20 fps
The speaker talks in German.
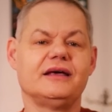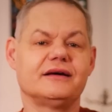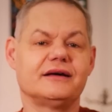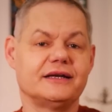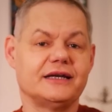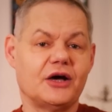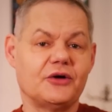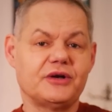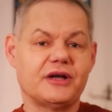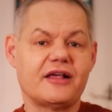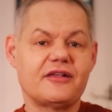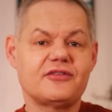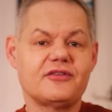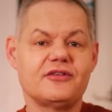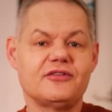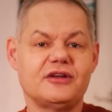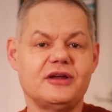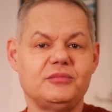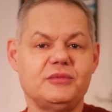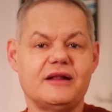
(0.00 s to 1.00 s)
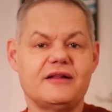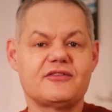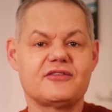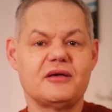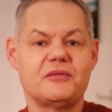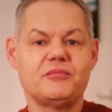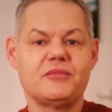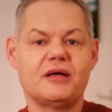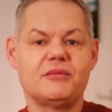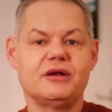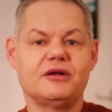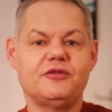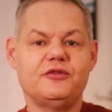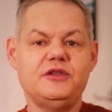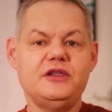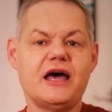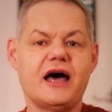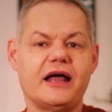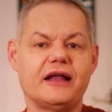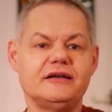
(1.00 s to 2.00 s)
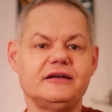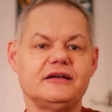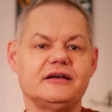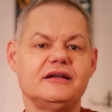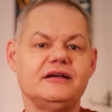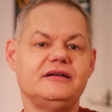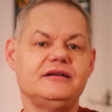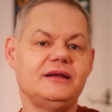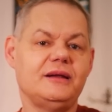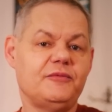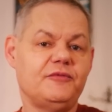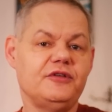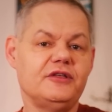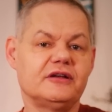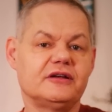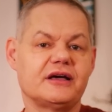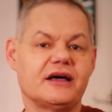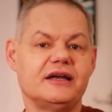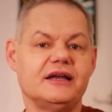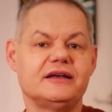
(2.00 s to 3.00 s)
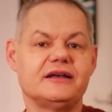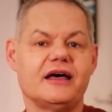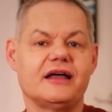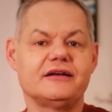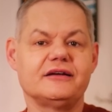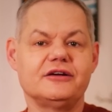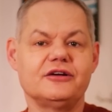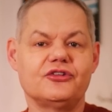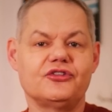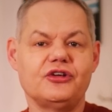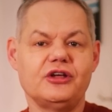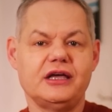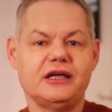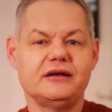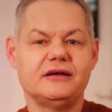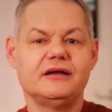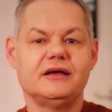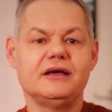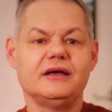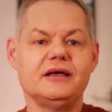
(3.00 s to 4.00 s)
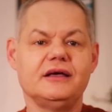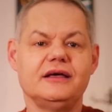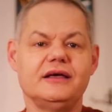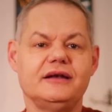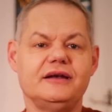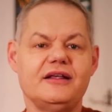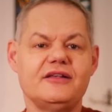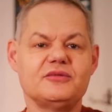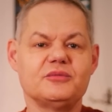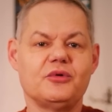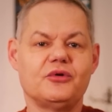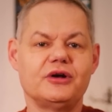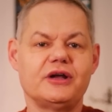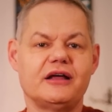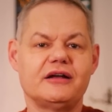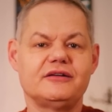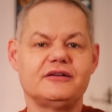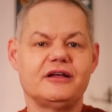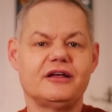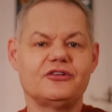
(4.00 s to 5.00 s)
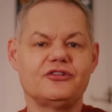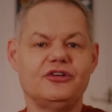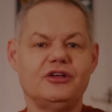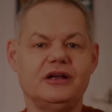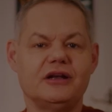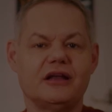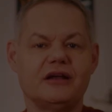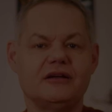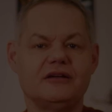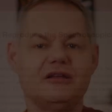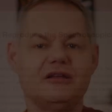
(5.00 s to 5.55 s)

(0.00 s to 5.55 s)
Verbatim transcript: Genau das ist im Dezember mit vier anderen deepfield kandidaten geschehen. In diesem Monat erschien eine